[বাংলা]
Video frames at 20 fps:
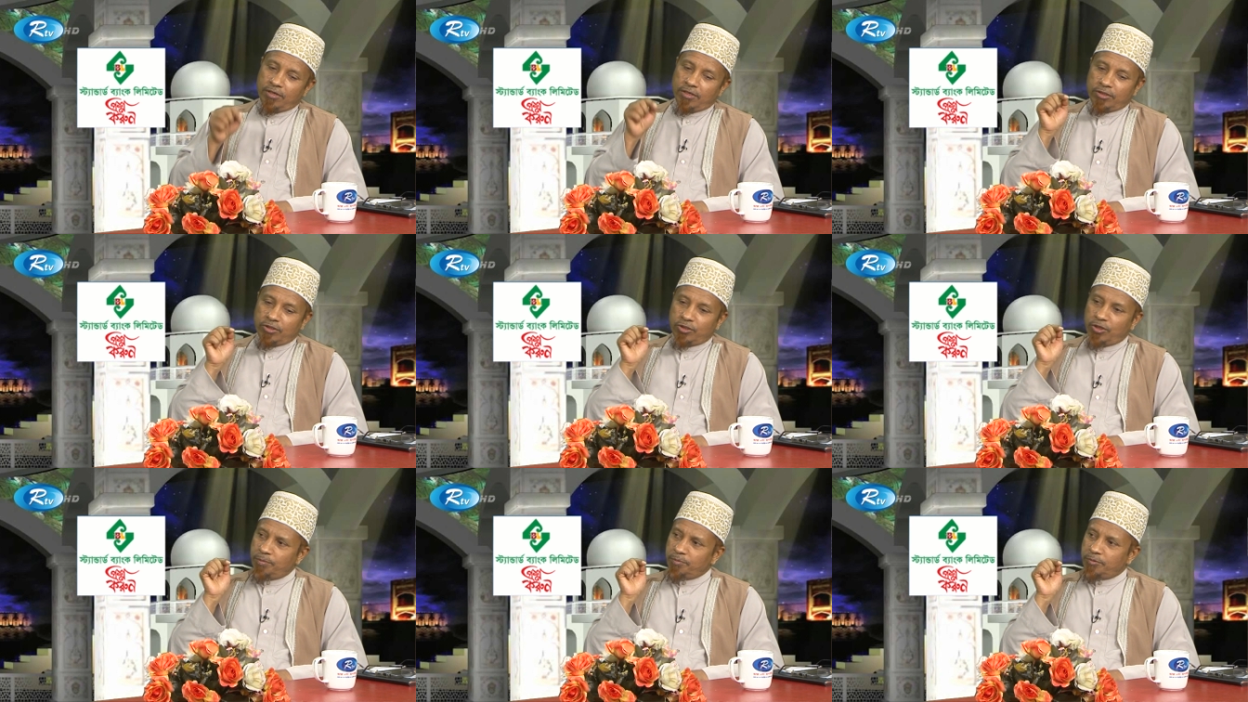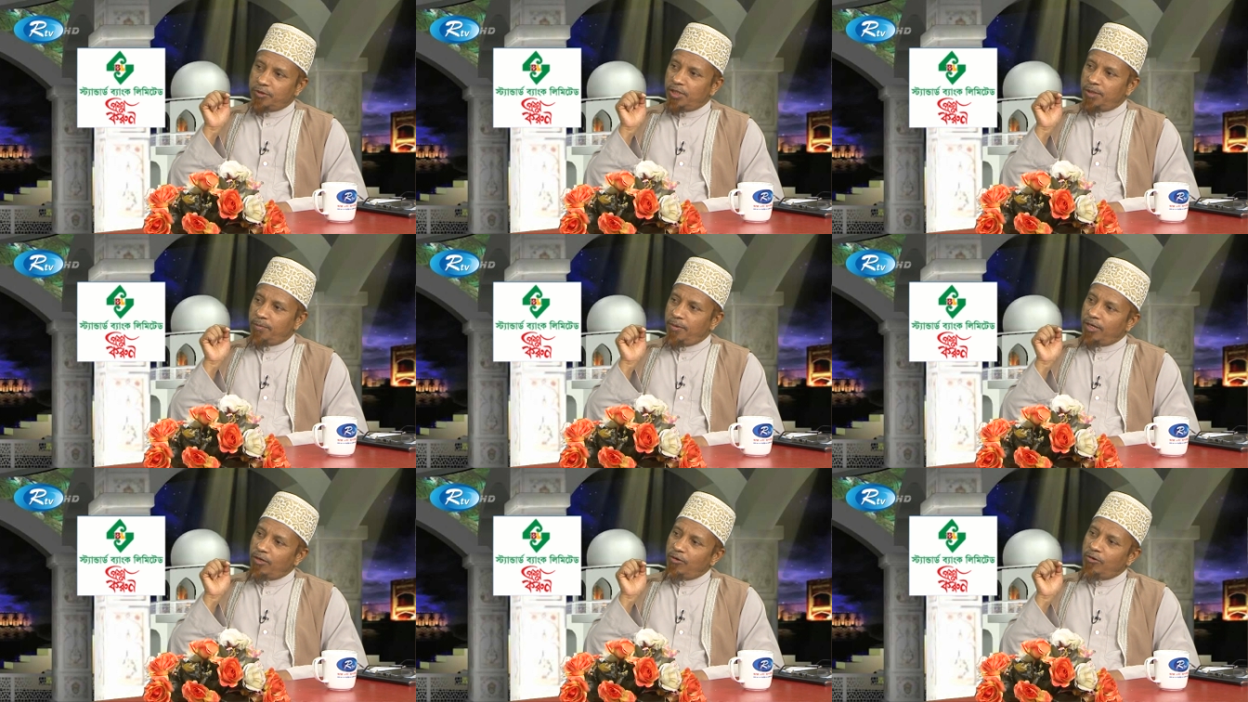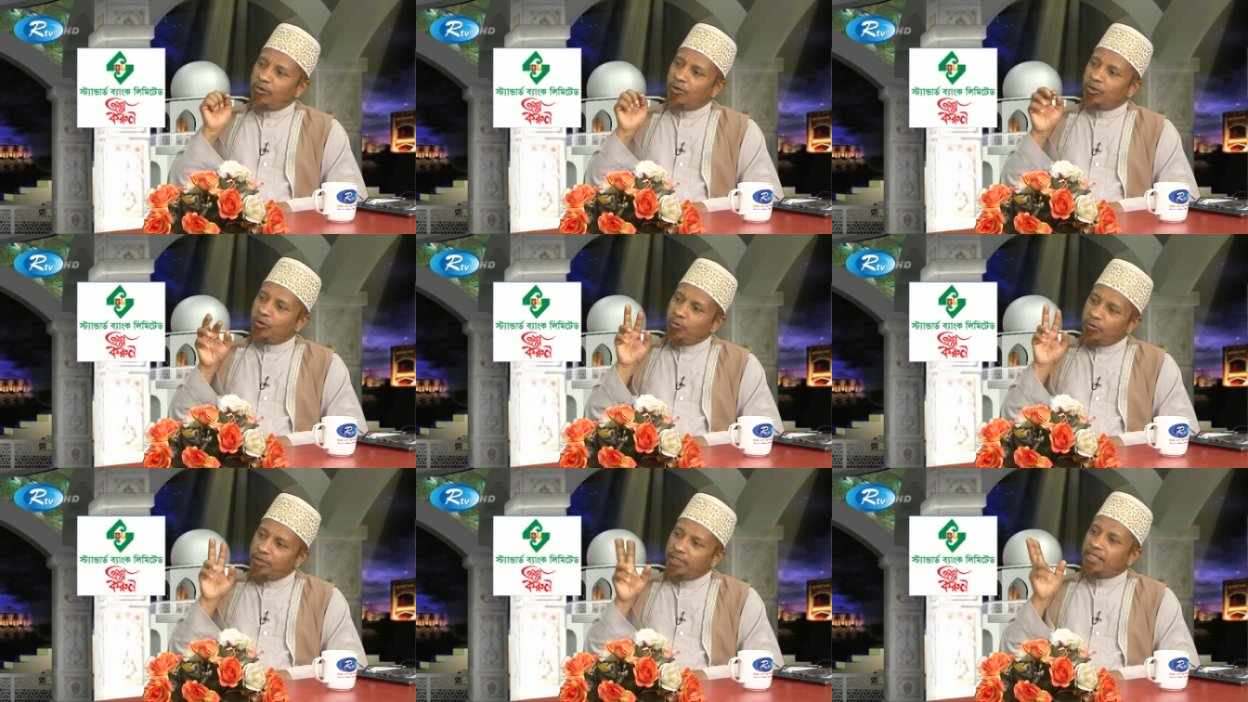সবচেয়ে ভালো হলো
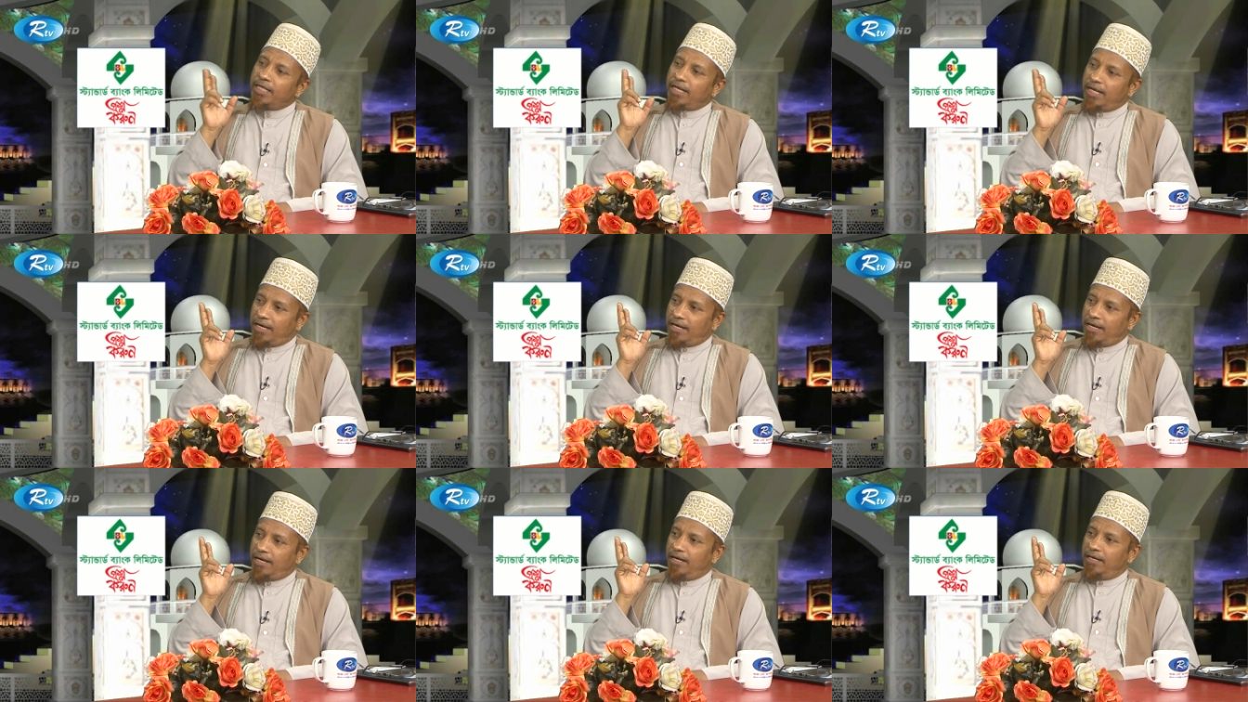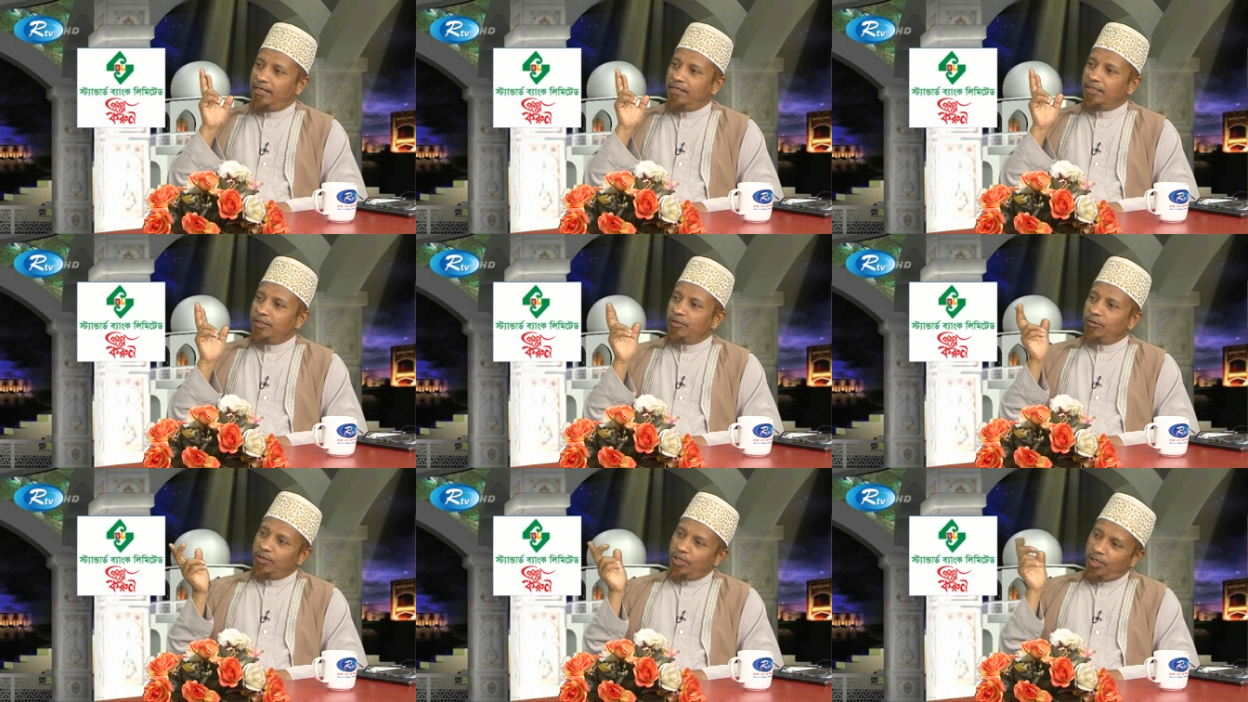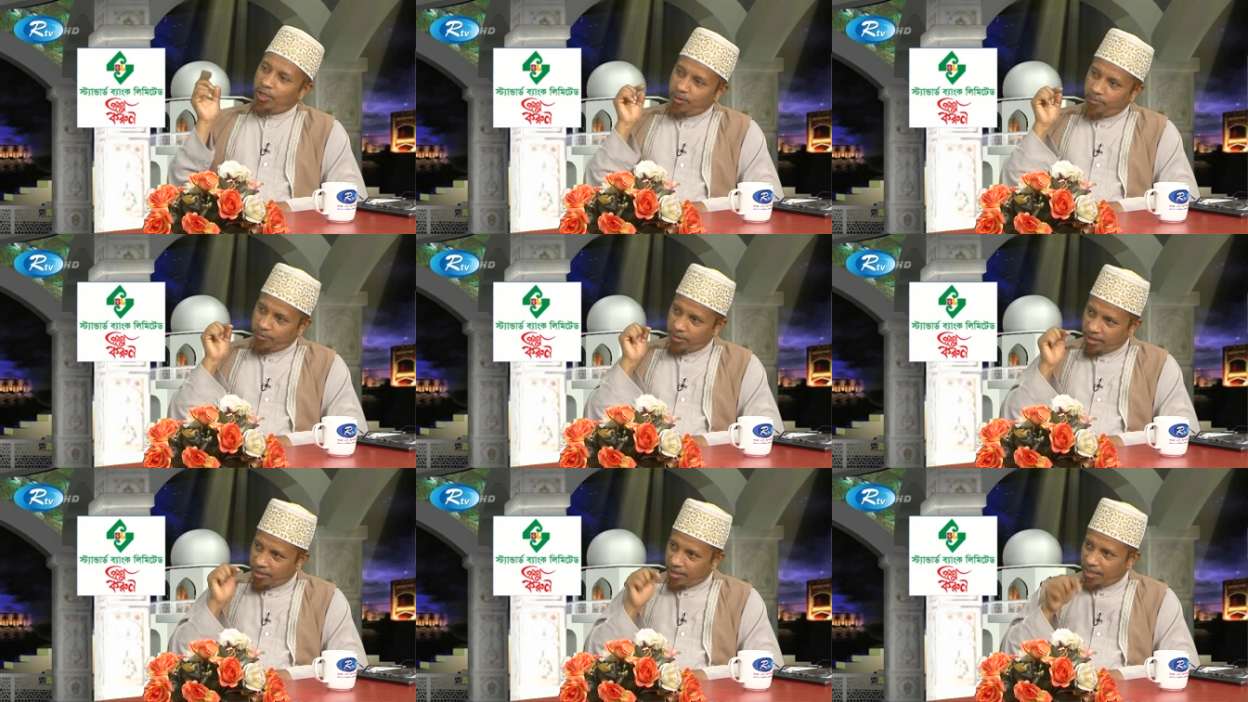দুই দিনে রাখা সৌদি আরবে
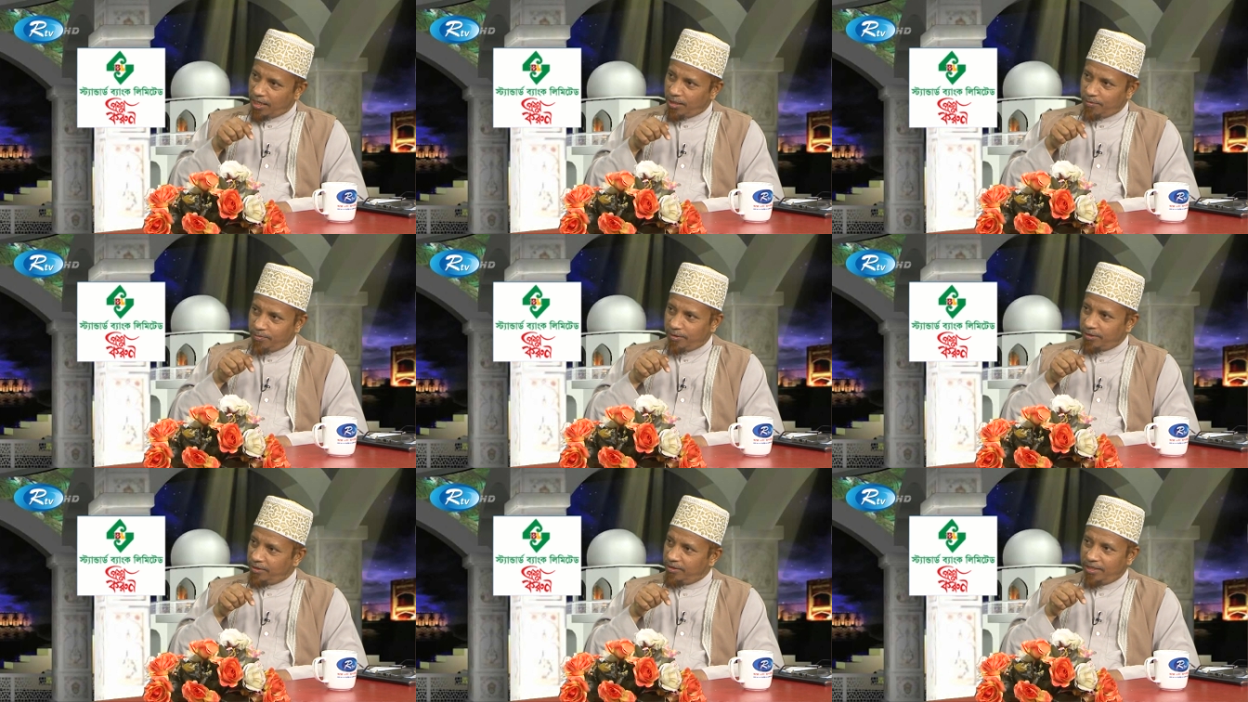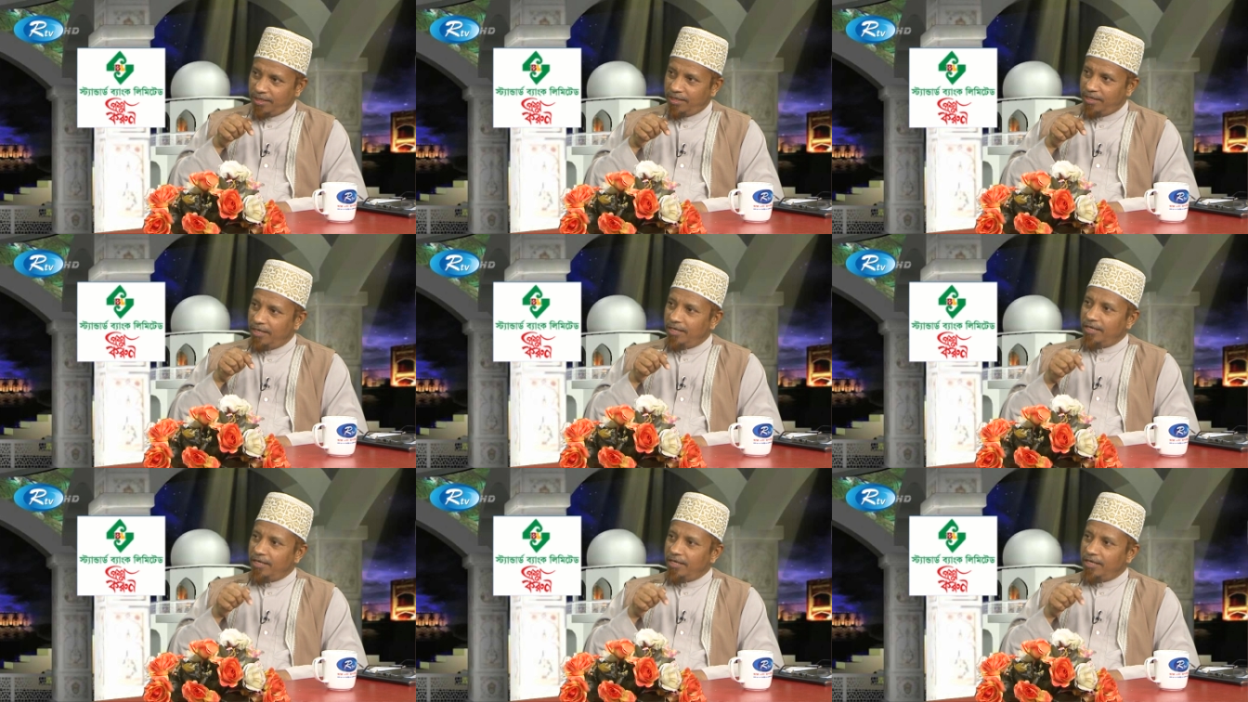যেদিন আরাফার দিন